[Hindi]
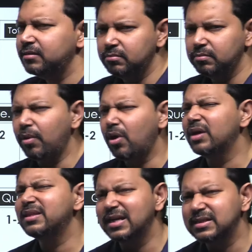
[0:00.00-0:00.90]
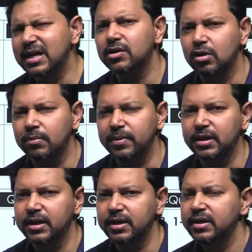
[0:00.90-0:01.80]
बहुत ही आसान टॉपिक
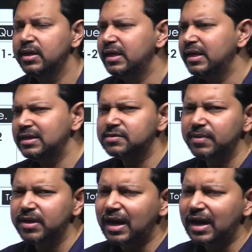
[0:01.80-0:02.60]
है इसमें